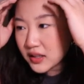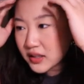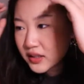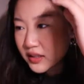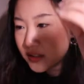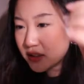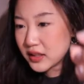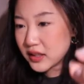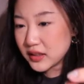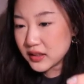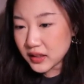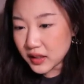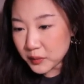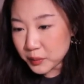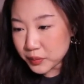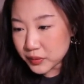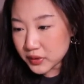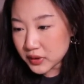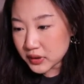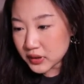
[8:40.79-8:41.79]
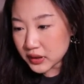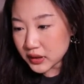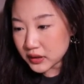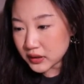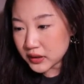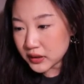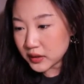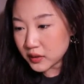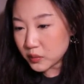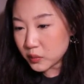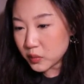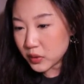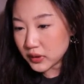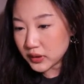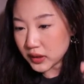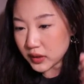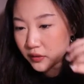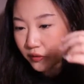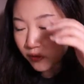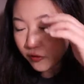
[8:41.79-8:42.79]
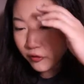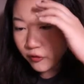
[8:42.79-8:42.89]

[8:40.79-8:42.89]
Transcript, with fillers: 天哪！不是婷婷，我的